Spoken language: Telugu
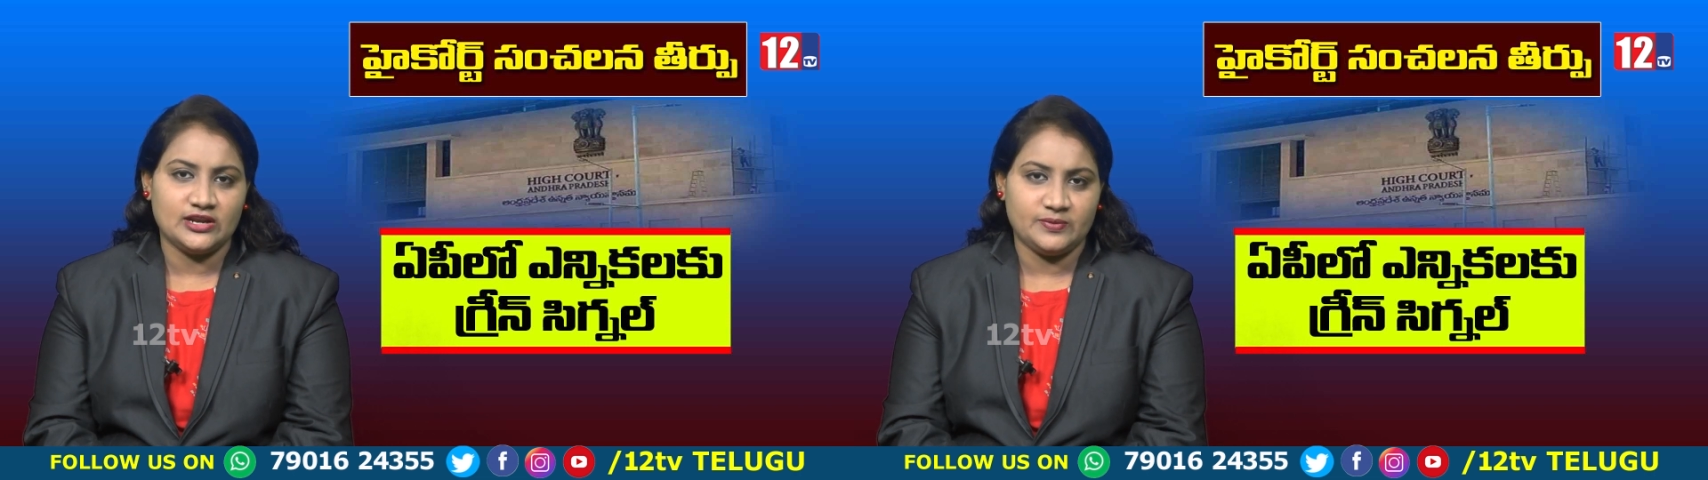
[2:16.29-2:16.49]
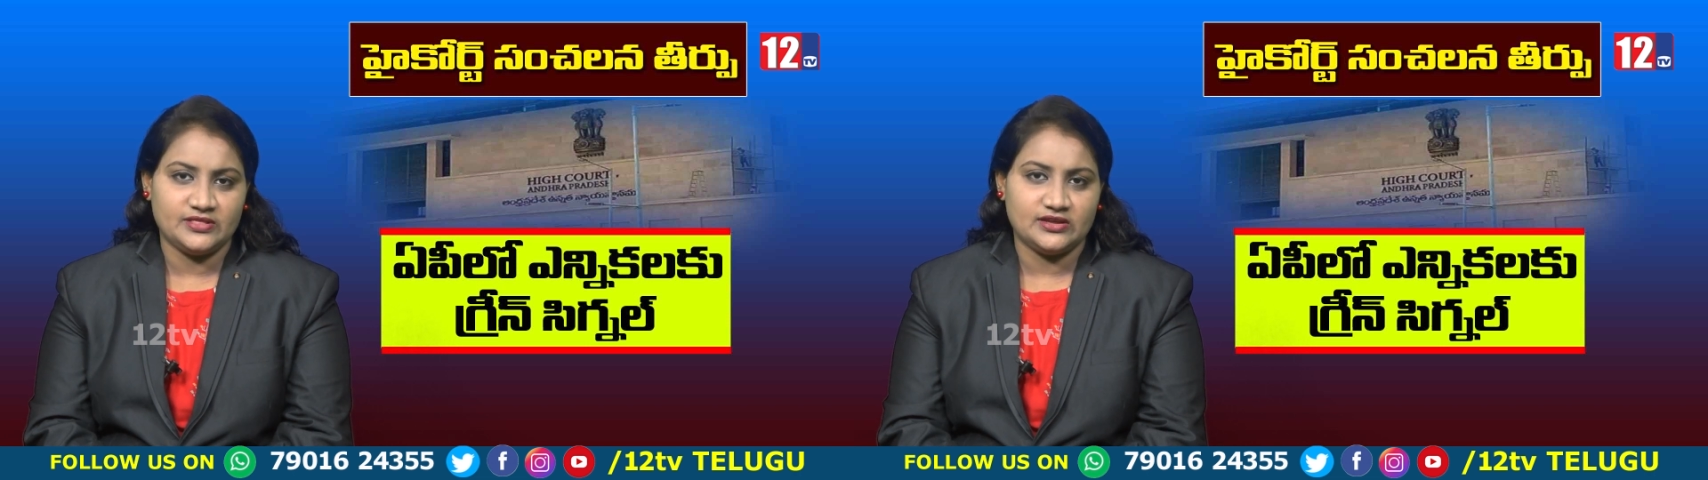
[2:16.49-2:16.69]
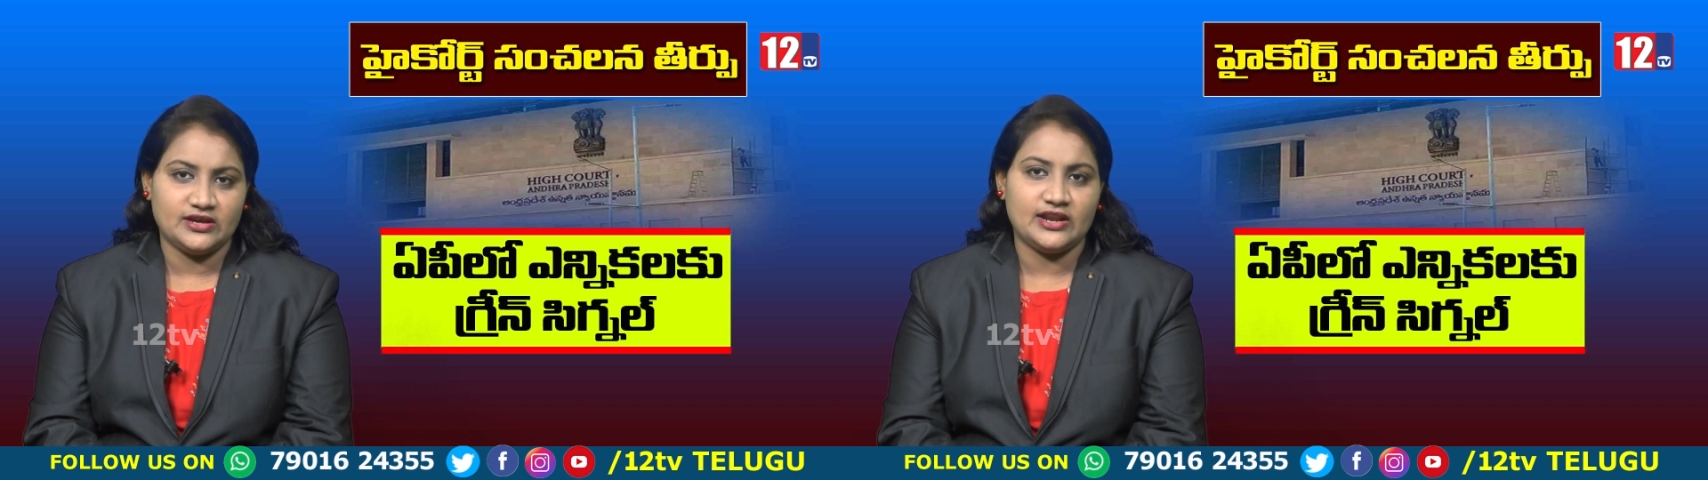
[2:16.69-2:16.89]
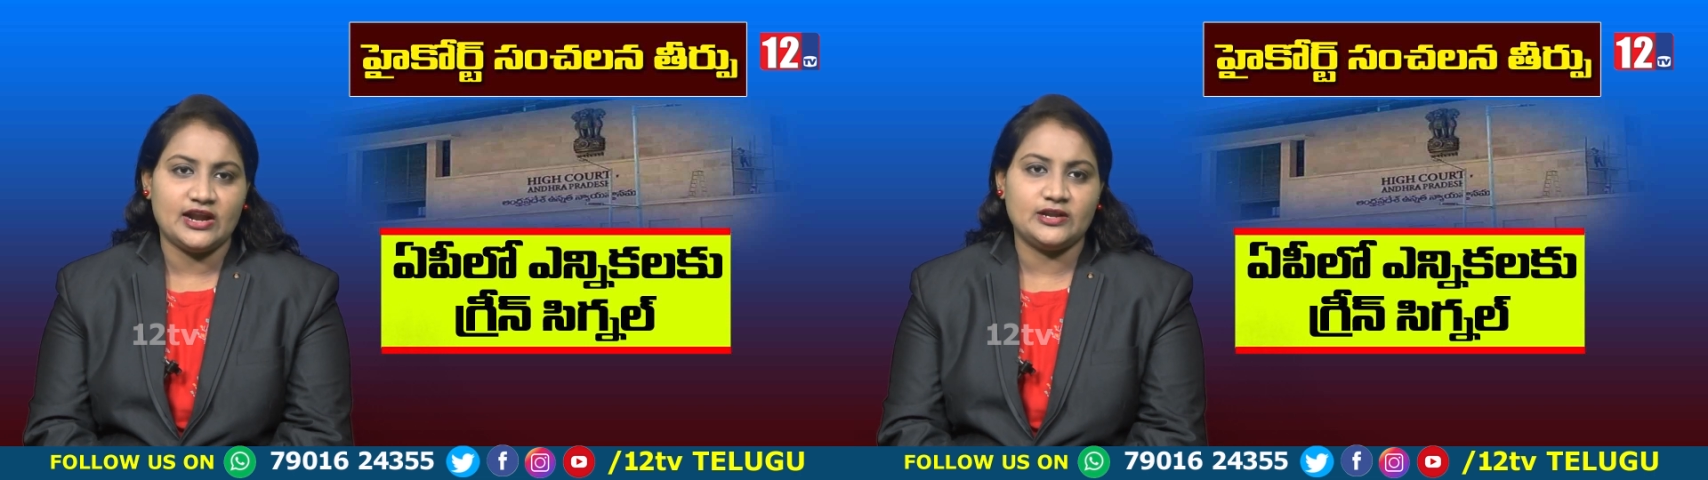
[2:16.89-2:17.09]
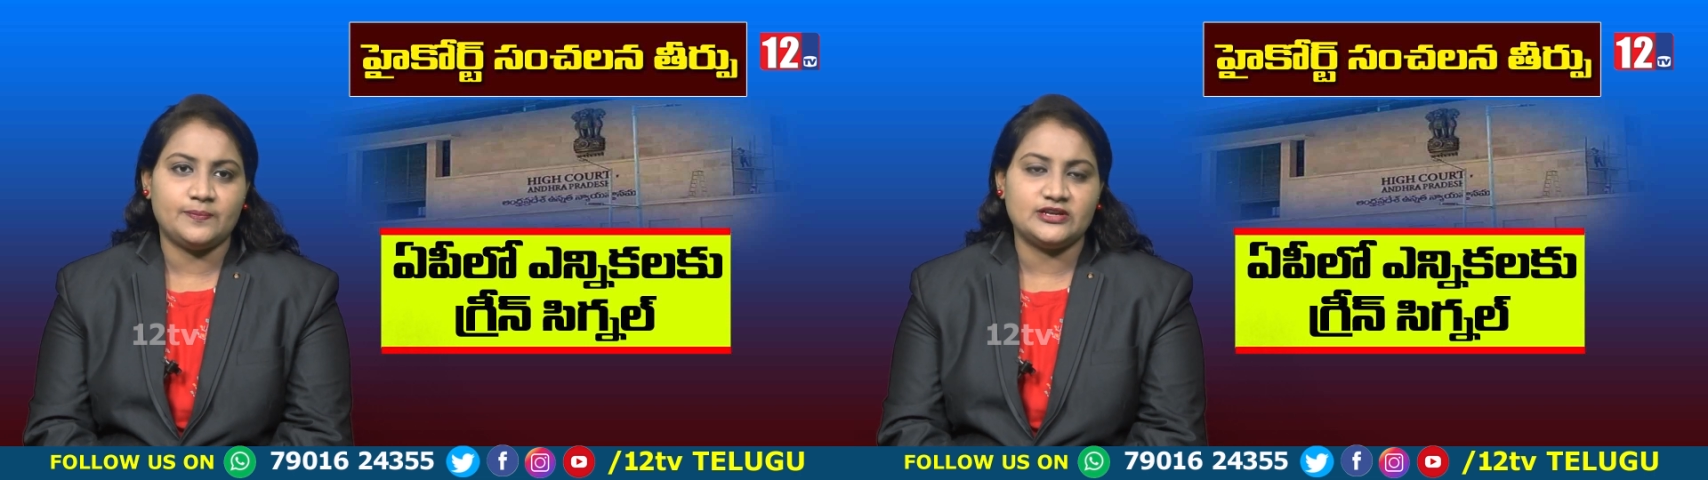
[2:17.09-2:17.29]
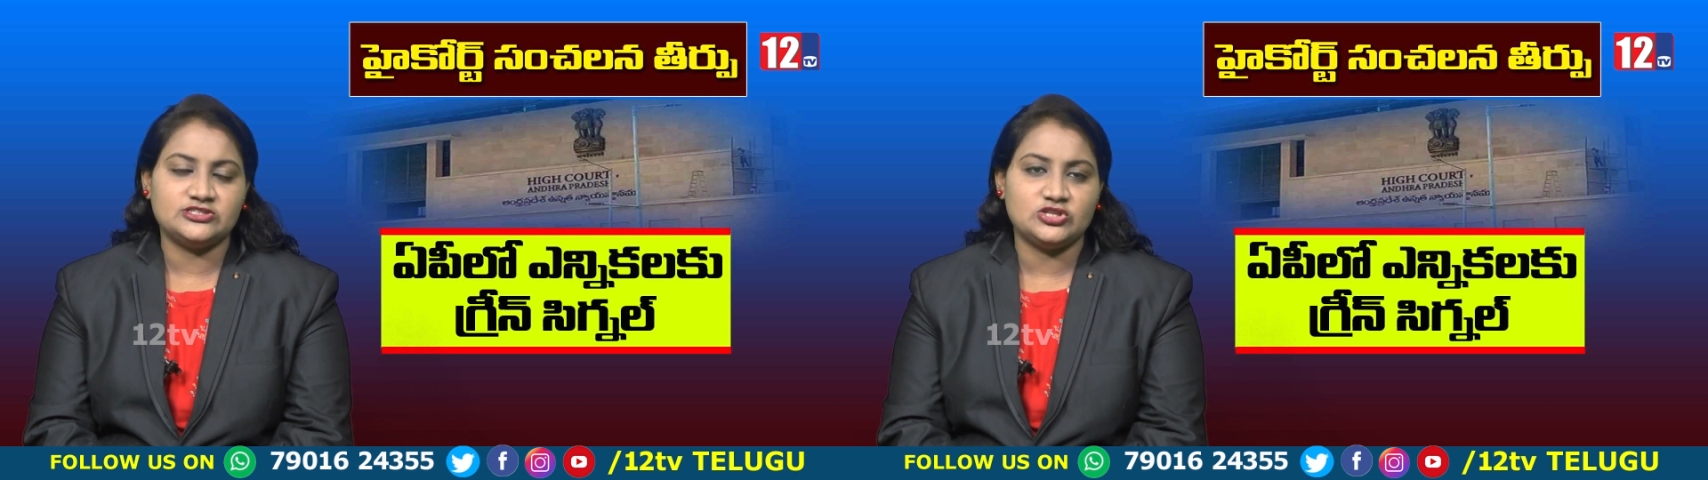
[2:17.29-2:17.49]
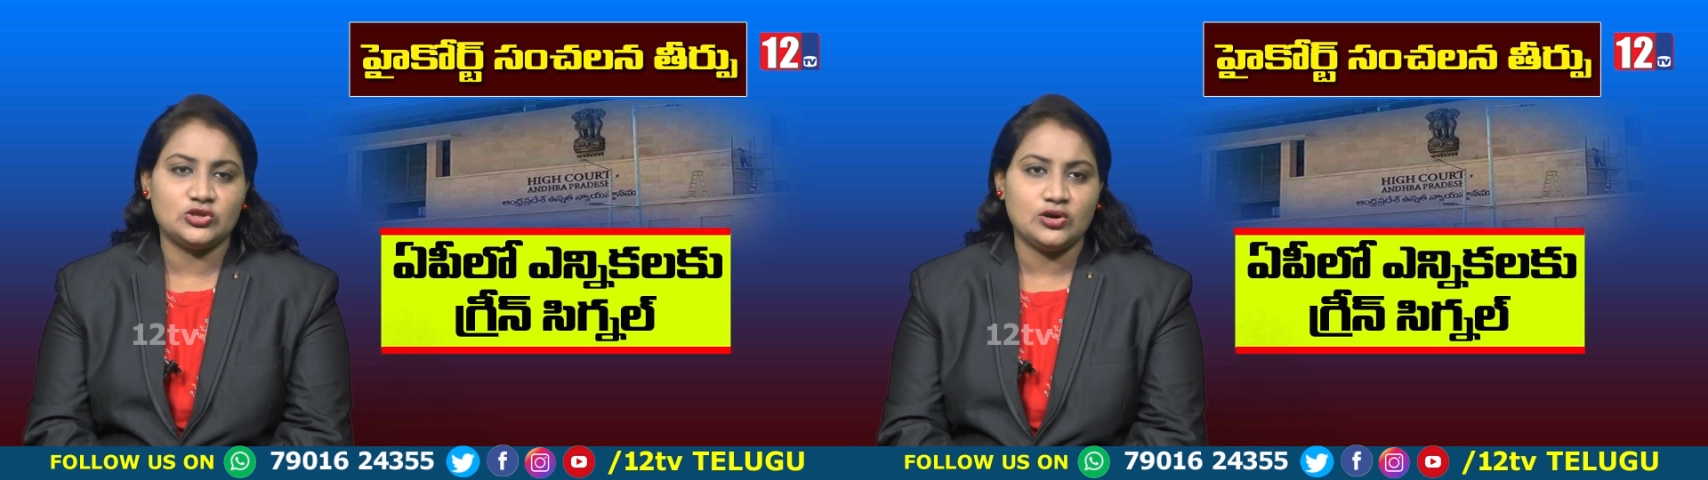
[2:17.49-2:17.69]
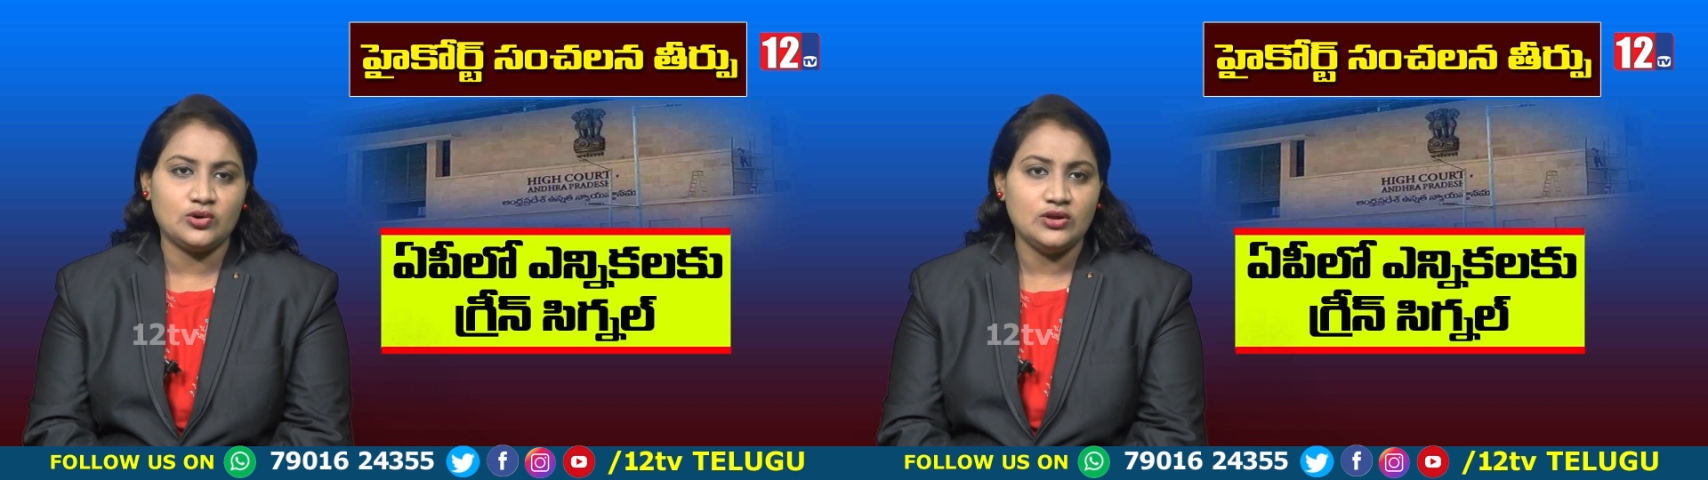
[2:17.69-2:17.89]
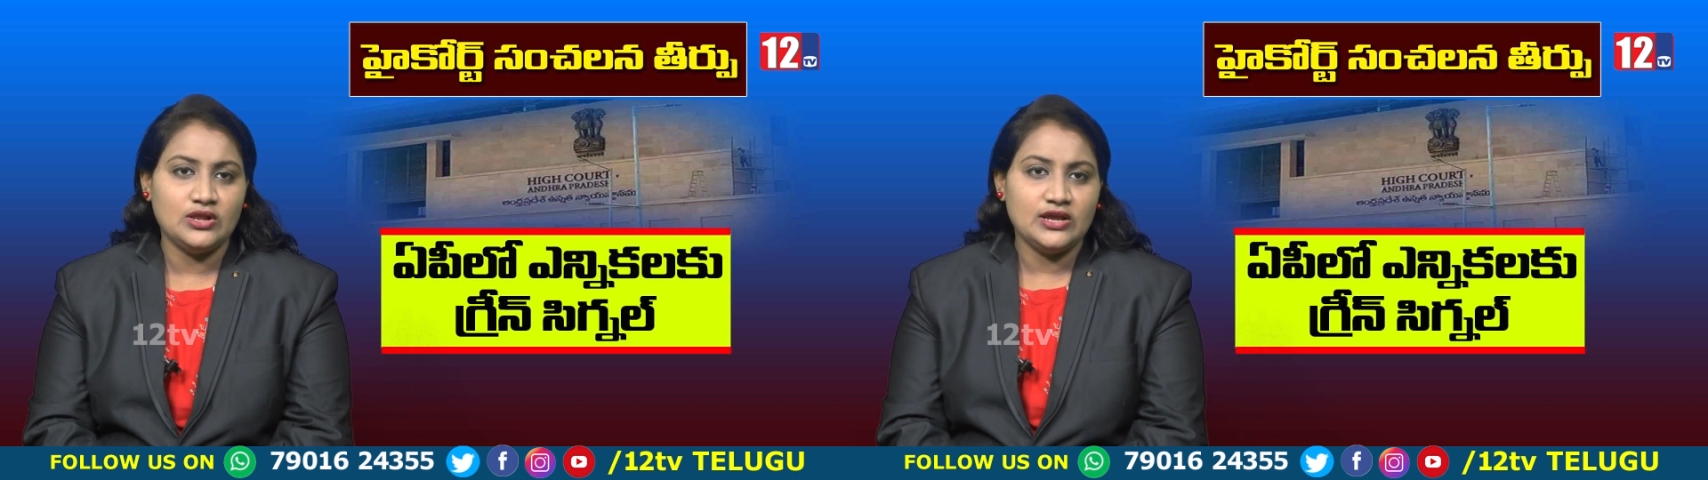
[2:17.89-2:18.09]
తెలిపింది ఇలాంటి పరిస్థితుల్లో